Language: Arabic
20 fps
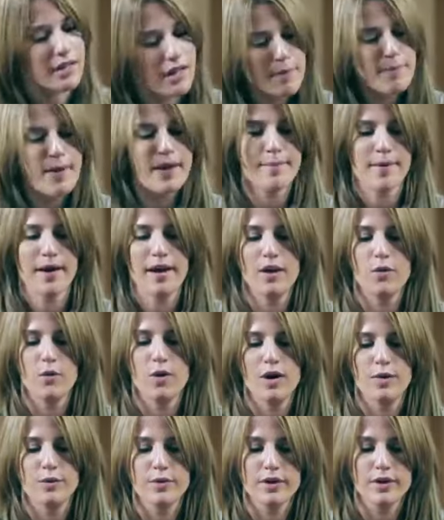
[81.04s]
الاربع يبقى
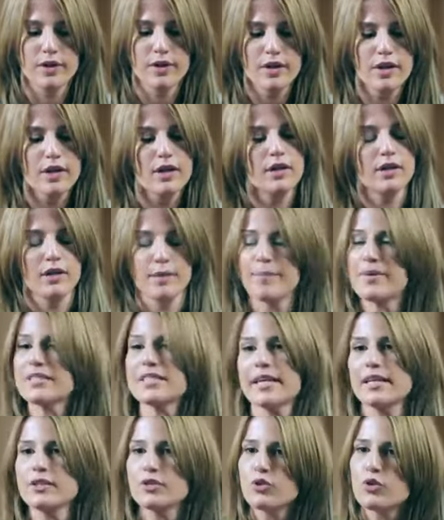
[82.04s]
حلو قوي
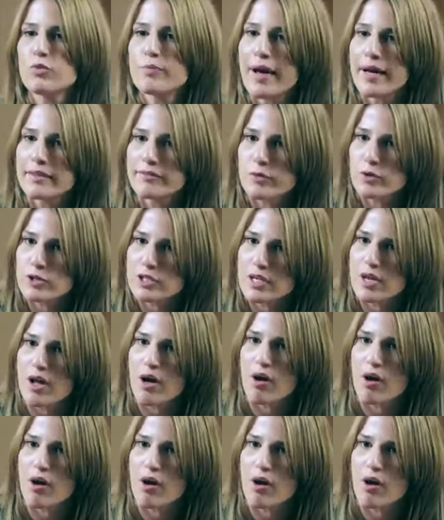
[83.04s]
بس يا ريت يكون معاك في وسط